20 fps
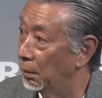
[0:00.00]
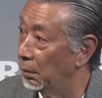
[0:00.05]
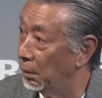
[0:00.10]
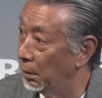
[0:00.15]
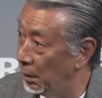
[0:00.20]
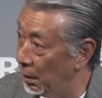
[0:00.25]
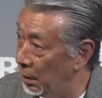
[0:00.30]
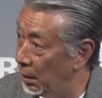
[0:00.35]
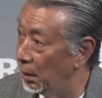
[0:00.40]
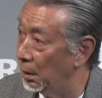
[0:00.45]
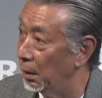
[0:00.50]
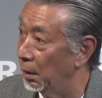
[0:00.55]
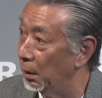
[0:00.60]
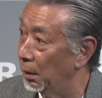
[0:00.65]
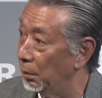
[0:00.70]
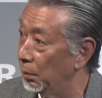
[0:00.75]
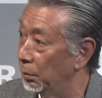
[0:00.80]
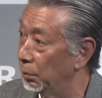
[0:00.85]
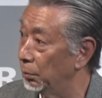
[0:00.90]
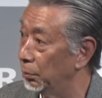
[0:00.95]
いはい。ね
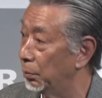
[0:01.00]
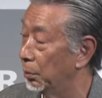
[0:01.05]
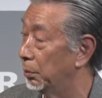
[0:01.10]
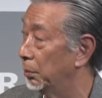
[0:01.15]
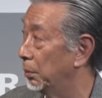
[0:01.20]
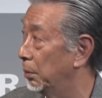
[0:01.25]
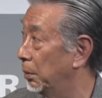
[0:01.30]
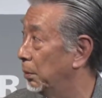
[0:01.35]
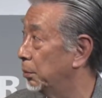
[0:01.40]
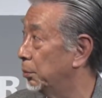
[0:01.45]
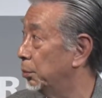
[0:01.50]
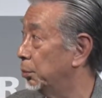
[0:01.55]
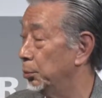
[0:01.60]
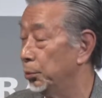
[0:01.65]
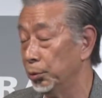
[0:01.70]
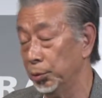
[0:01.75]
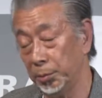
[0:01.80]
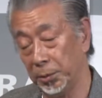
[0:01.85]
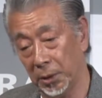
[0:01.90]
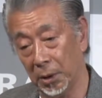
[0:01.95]
本当にねそう
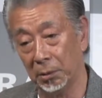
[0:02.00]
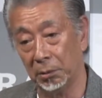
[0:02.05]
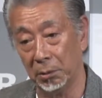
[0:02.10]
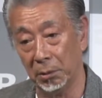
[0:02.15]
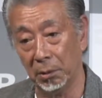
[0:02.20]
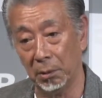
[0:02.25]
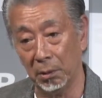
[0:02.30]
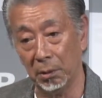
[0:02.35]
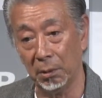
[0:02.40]
いう意味なんで。